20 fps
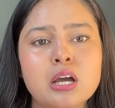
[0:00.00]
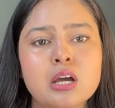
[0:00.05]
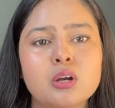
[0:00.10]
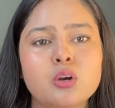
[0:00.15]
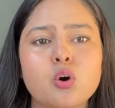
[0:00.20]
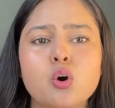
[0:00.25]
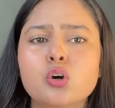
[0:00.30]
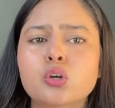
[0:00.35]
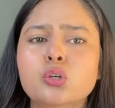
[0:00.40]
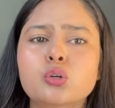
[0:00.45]

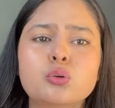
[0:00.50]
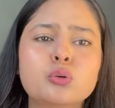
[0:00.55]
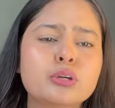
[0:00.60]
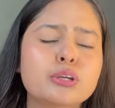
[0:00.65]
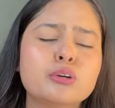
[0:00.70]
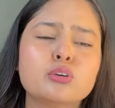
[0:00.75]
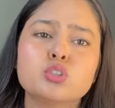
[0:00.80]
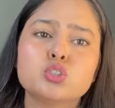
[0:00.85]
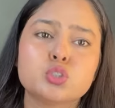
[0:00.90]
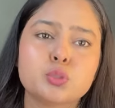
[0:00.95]
लोग यूं ही
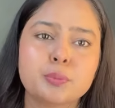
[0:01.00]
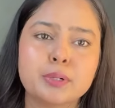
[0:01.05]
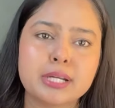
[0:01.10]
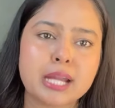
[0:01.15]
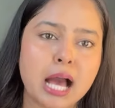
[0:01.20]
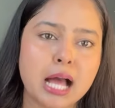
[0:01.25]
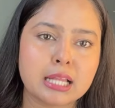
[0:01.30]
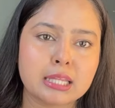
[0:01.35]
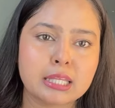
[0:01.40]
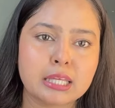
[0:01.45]
कुछ भी
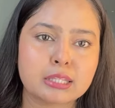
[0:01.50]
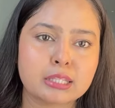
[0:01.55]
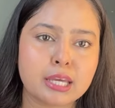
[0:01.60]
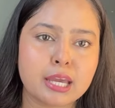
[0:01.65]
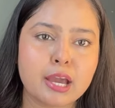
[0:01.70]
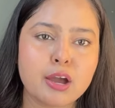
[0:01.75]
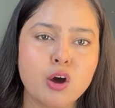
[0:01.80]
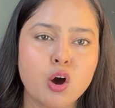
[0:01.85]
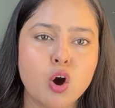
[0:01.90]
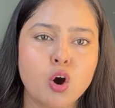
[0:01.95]
डाल देते
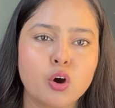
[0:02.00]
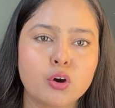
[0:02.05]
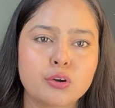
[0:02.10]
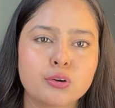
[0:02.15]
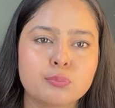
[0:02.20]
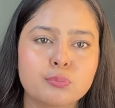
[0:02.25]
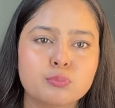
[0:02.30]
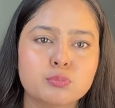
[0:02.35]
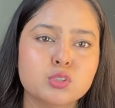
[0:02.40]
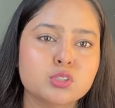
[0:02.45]
हैं और
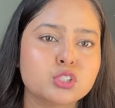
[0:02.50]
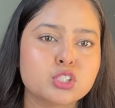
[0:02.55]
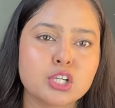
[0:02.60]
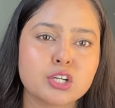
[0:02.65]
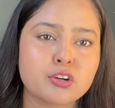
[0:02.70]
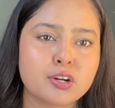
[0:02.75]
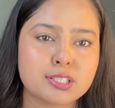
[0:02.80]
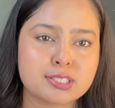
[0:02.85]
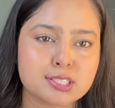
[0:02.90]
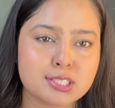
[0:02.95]
मुझे
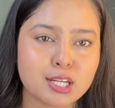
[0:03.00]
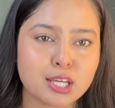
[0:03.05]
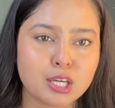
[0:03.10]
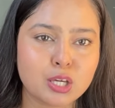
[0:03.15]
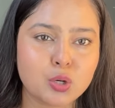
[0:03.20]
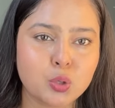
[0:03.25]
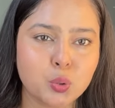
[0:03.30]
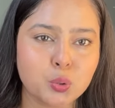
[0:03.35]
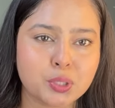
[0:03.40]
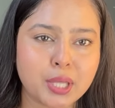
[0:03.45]
ट्रस्ट नहीं
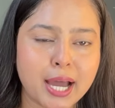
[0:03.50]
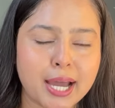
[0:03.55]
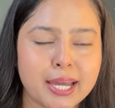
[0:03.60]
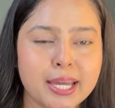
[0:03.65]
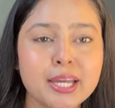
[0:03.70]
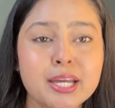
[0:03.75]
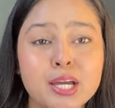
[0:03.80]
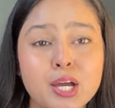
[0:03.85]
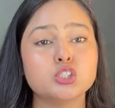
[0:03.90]
होता है